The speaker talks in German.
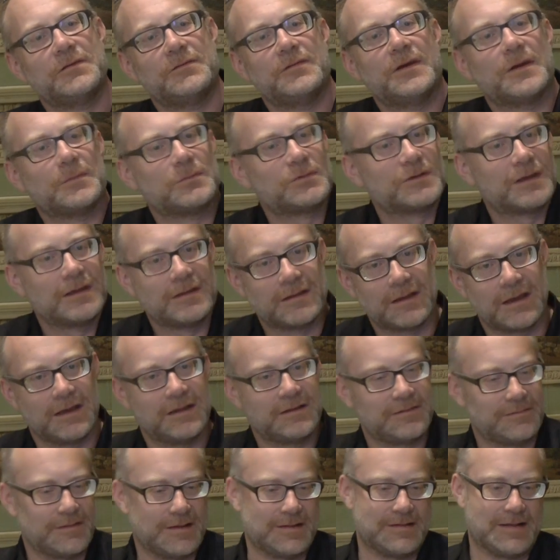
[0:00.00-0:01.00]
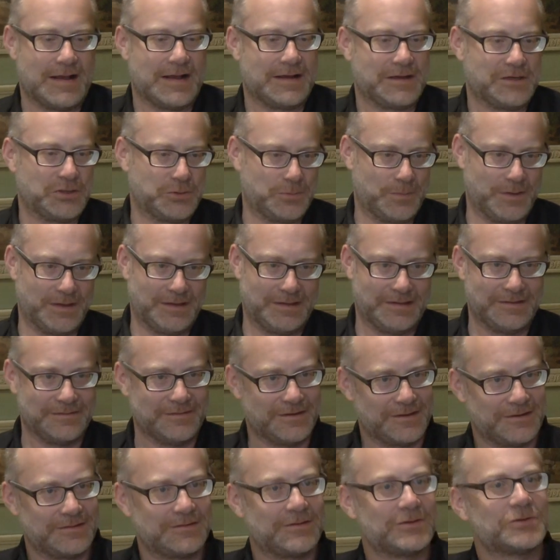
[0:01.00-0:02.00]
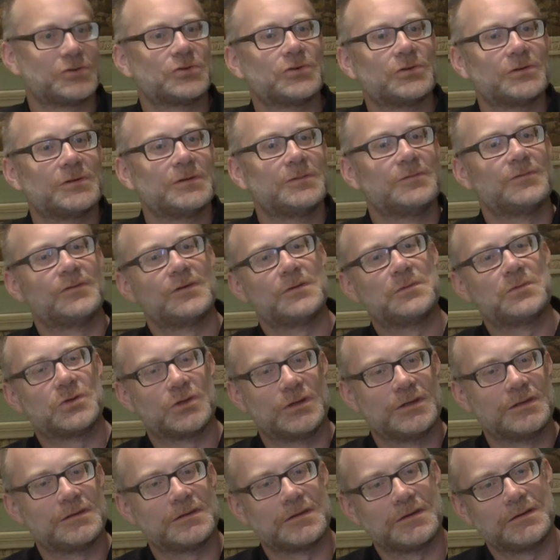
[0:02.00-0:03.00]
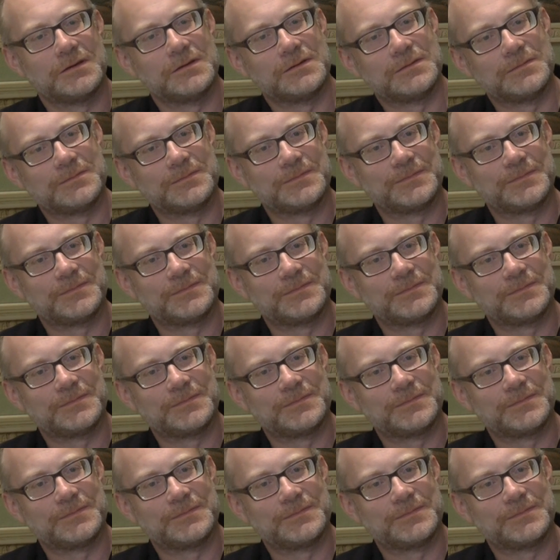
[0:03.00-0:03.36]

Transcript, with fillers: Wir haben es gedreht, zwei Tage später war es dann schon im Filmschnitt drinnen.